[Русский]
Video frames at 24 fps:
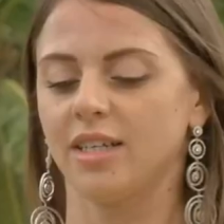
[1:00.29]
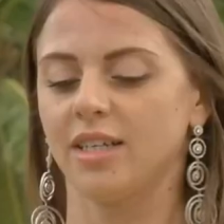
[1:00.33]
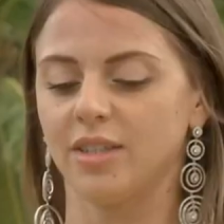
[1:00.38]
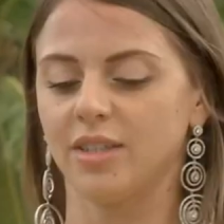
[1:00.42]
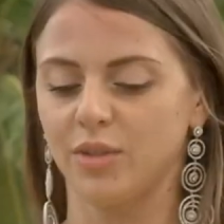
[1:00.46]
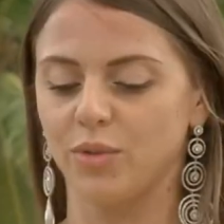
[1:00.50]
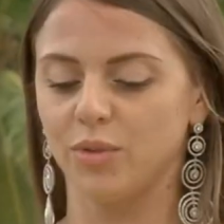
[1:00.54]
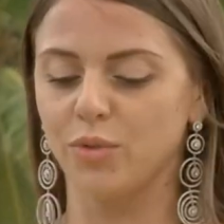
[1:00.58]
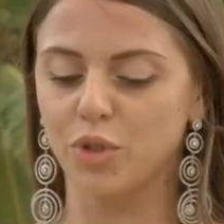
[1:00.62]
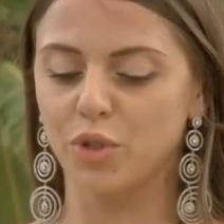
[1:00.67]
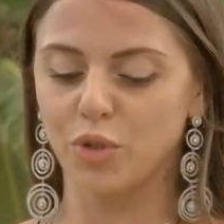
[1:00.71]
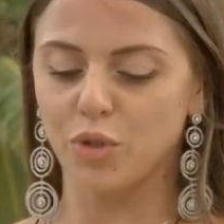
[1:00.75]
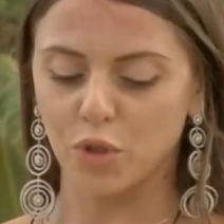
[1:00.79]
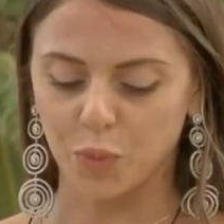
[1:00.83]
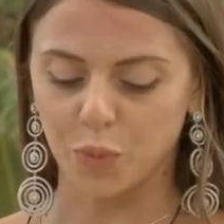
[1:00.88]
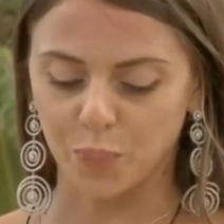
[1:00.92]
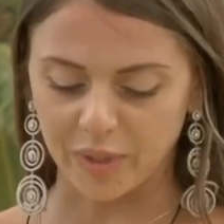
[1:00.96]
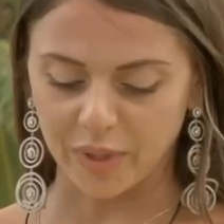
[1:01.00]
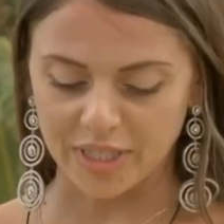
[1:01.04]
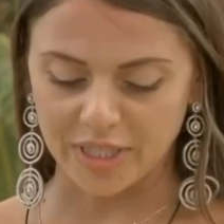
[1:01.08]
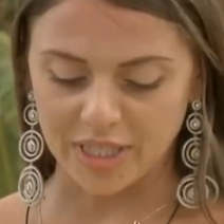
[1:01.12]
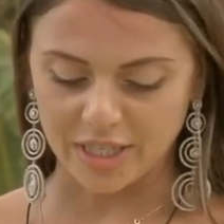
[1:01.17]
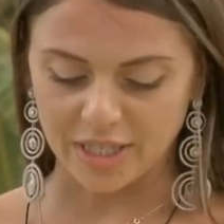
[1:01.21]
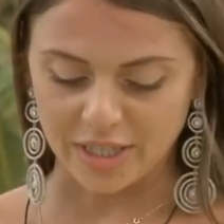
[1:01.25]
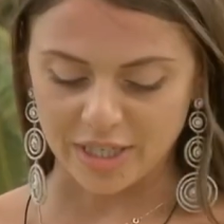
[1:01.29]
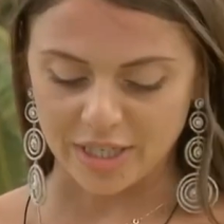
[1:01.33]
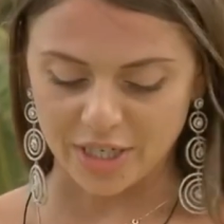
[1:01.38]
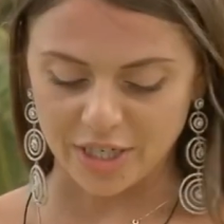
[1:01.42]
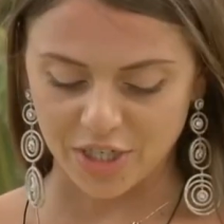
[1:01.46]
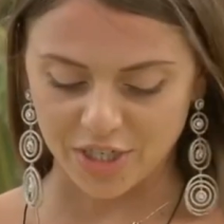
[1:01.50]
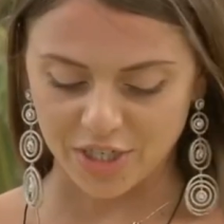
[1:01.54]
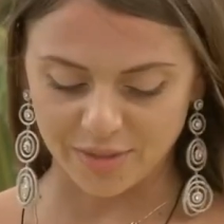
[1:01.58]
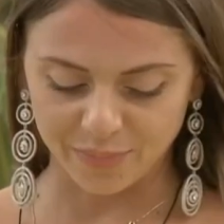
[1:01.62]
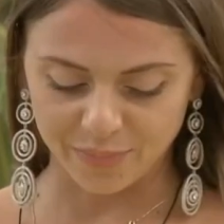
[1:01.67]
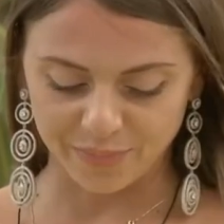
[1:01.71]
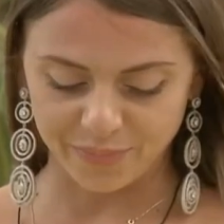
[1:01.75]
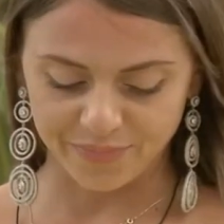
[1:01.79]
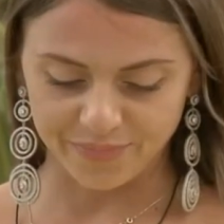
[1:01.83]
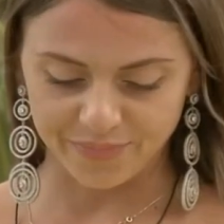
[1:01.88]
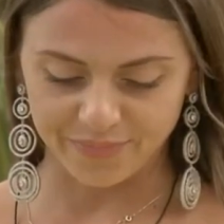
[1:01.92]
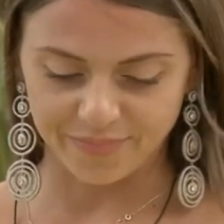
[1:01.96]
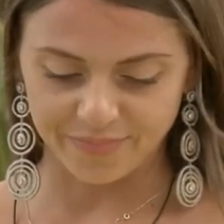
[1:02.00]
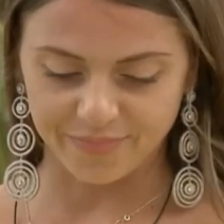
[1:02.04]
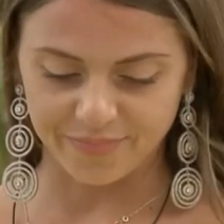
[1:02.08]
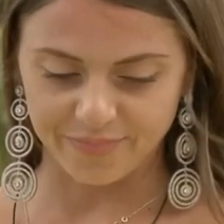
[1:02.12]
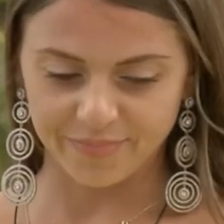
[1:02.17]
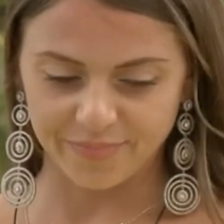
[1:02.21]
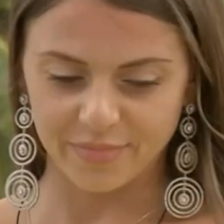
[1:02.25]
Ну, что ж поделаешь,
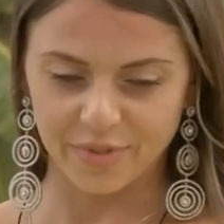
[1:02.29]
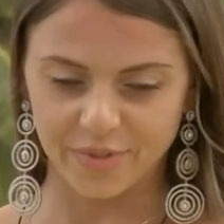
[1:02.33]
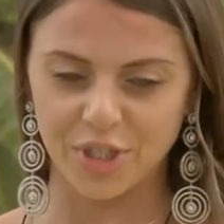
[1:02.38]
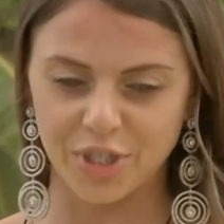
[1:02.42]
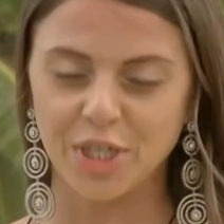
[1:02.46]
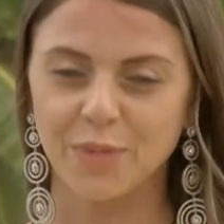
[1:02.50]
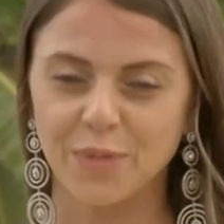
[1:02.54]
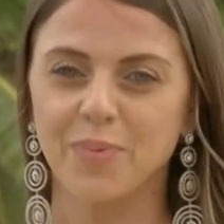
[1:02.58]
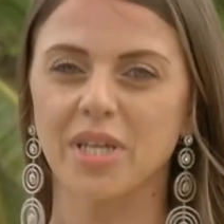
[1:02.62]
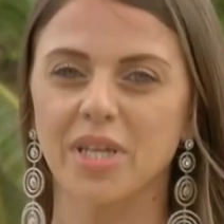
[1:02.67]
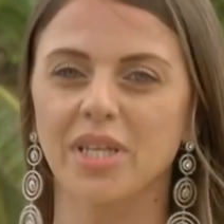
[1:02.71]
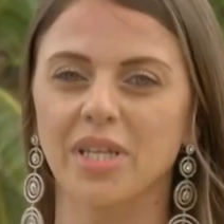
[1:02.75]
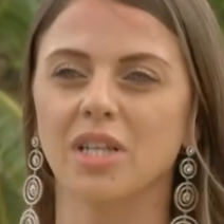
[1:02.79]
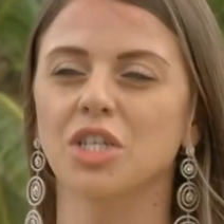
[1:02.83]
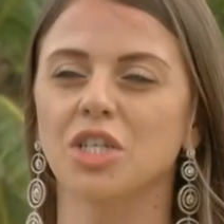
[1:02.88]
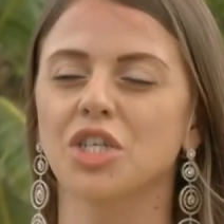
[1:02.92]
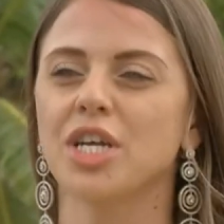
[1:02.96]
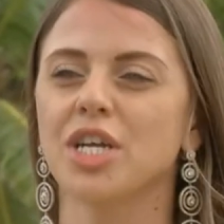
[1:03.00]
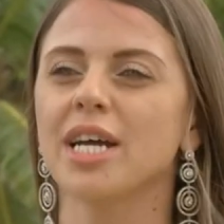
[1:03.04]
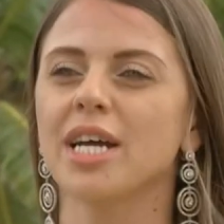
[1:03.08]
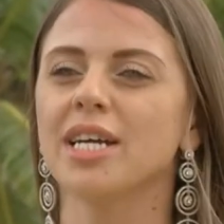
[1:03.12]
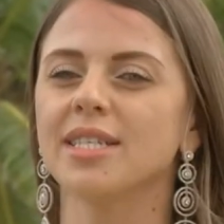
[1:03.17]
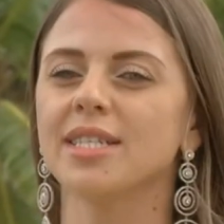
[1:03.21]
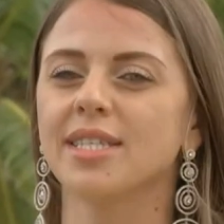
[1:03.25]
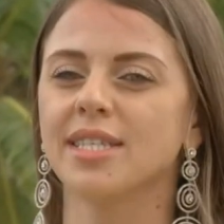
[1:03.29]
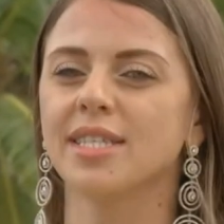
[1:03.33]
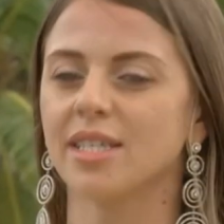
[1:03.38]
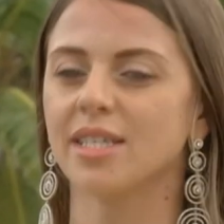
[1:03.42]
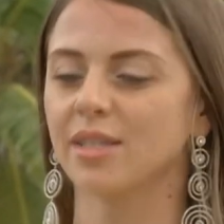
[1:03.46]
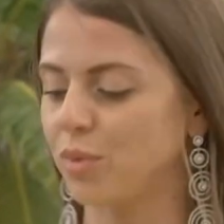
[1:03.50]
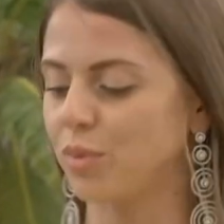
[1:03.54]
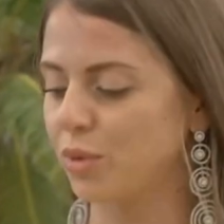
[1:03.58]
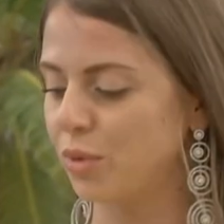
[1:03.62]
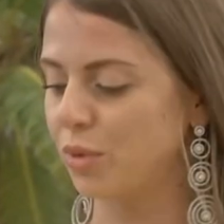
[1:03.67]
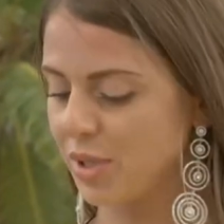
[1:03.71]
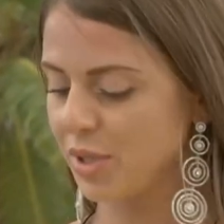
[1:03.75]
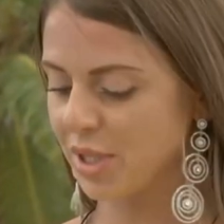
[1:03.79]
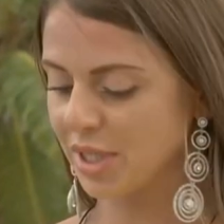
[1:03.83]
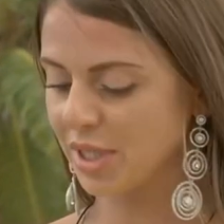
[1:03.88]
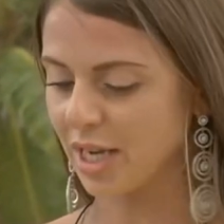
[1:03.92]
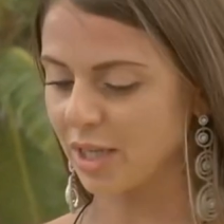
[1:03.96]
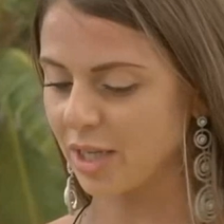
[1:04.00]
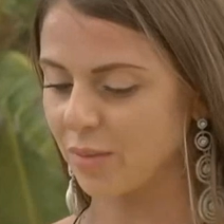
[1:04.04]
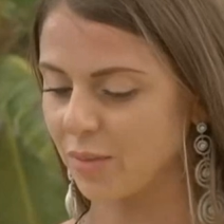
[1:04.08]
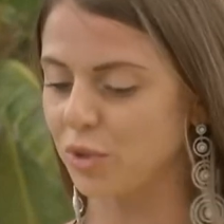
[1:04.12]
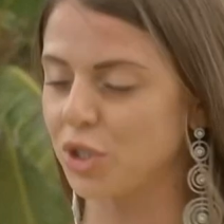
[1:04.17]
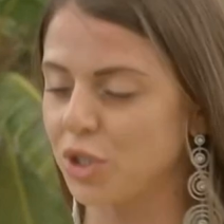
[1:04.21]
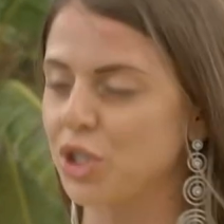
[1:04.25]
Жизнь продолжается. Буду
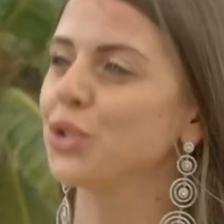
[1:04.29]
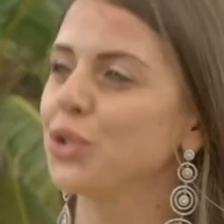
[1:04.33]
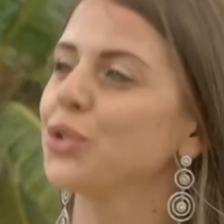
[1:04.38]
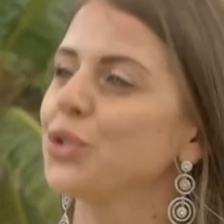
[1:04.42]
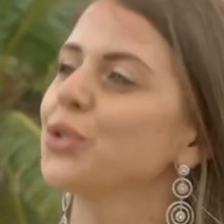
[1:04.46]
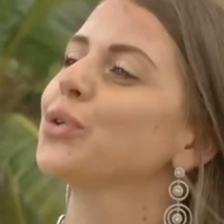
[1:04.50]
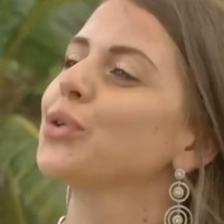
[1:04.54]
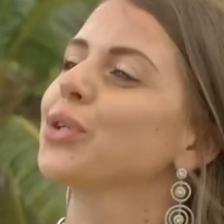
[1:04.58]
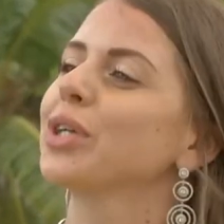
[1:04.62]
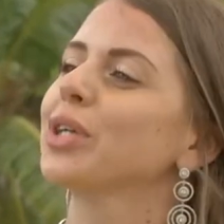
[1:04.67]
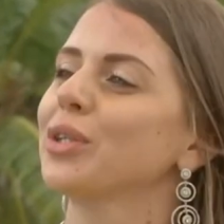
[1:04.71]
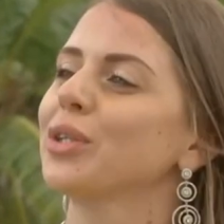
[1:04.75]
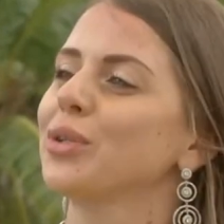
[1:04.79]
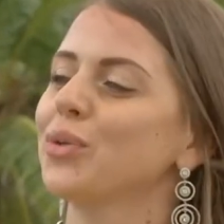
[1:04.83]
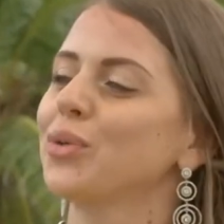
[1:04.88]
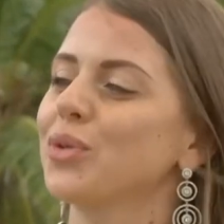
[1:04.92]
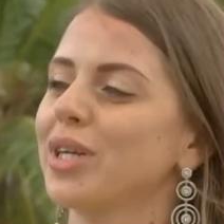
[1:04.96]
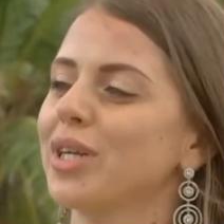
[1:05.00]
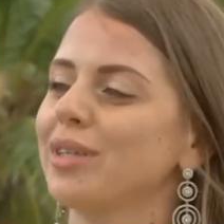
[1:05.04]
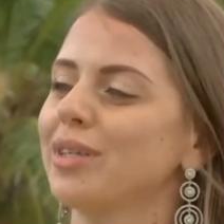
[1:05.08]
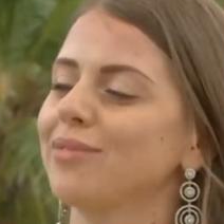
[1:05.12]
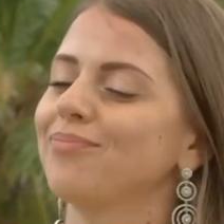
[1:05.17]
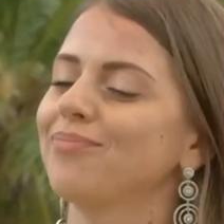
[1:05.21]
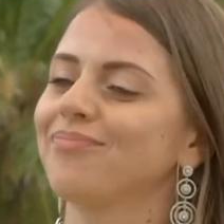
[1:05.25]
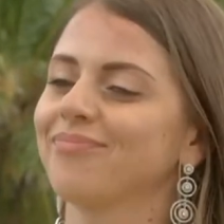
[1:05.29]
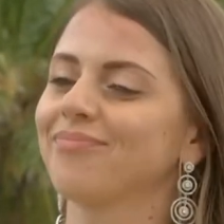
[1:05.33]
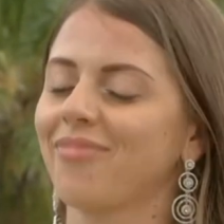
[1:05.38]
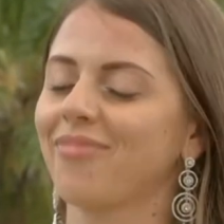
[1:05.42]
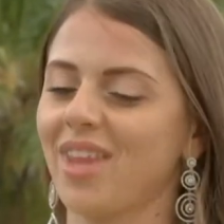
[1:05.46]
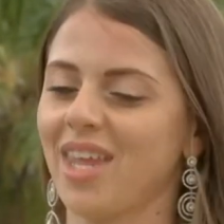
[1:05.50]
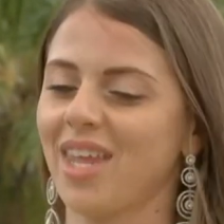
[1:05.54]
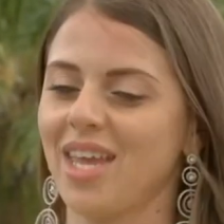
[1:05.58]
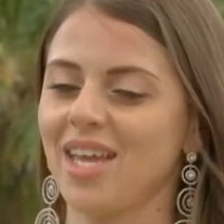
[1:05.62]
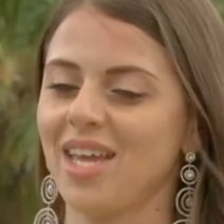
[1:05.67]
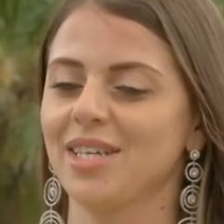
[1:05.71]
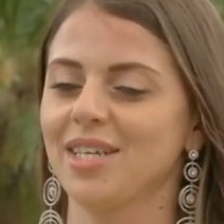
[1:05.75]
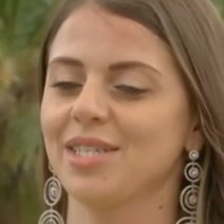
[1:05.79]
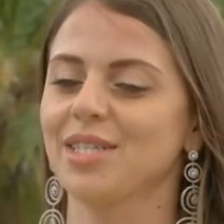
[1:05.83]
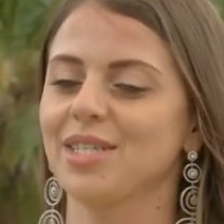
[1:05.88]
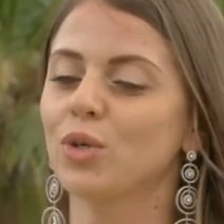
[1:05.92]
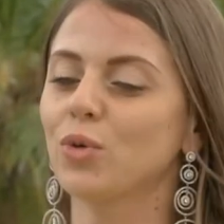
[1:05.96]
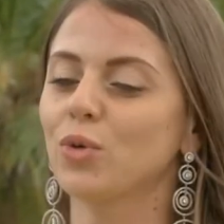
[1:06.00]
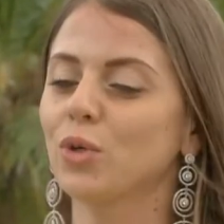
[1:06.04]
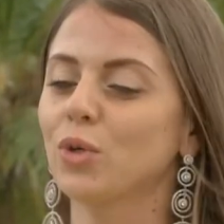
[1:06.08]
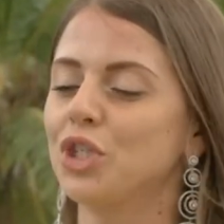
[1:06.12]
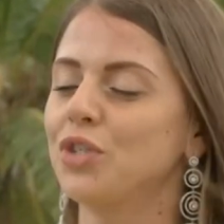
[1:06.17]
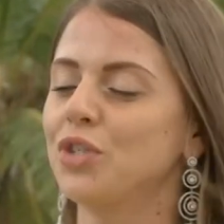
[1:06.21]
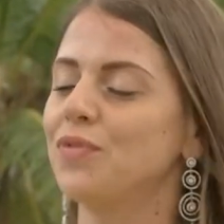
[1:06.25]
искать мужчину, тот, который
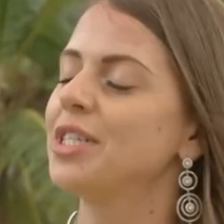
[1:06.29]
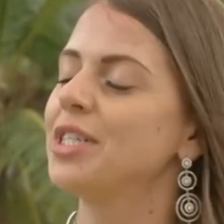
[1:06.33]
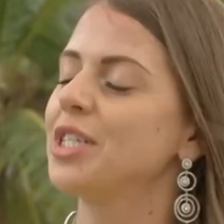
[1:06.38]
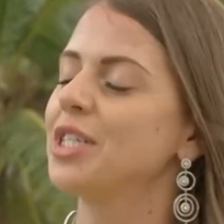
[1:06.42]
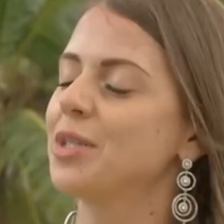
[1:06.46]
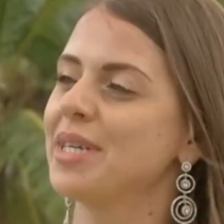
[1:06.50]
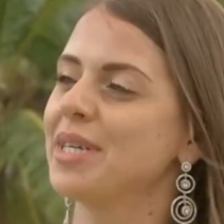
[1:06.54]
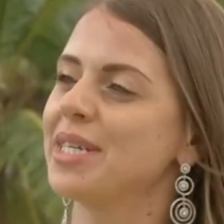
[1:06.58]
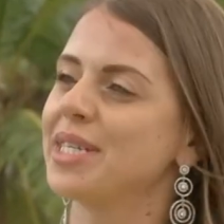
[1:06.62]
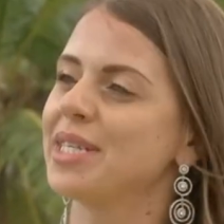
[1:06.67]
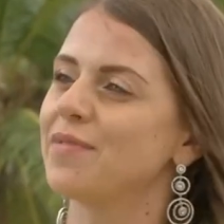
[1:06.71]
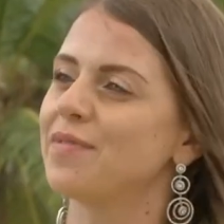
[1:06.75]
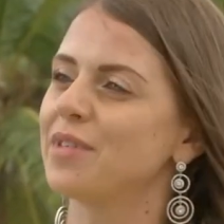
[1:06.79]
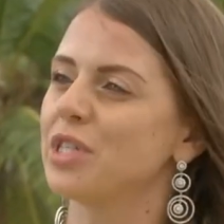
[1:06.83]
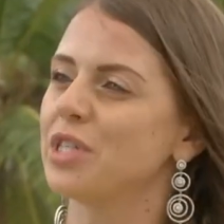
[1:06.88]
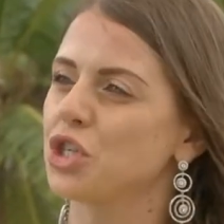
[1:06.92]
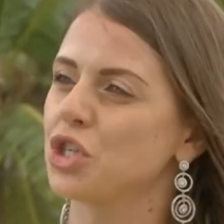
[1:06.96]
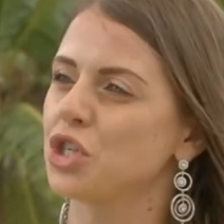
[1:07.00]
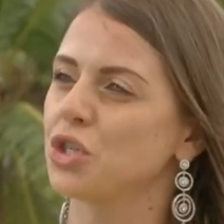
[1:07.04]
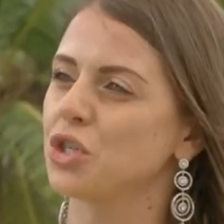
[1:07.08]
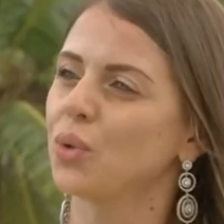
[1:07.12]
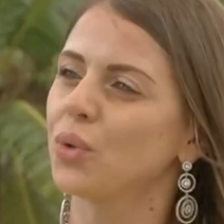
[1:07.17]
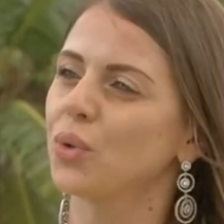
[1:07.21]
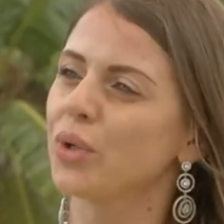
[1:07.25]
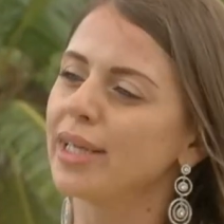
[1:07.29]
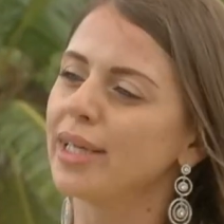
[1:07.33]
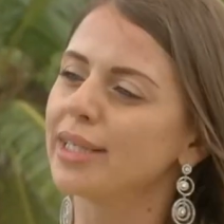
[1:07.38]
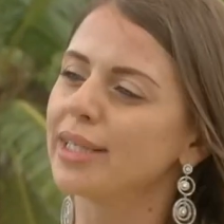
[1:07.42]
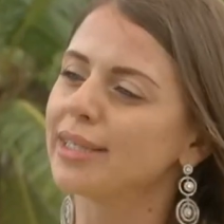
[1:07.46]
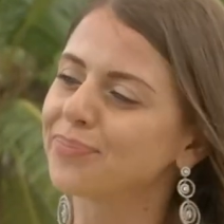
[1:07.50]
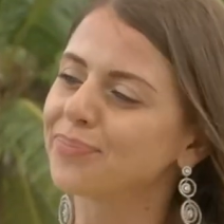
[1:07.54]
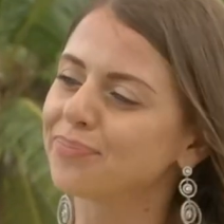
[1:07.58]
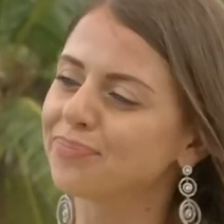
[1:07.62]
захочет видеть меня своей женой.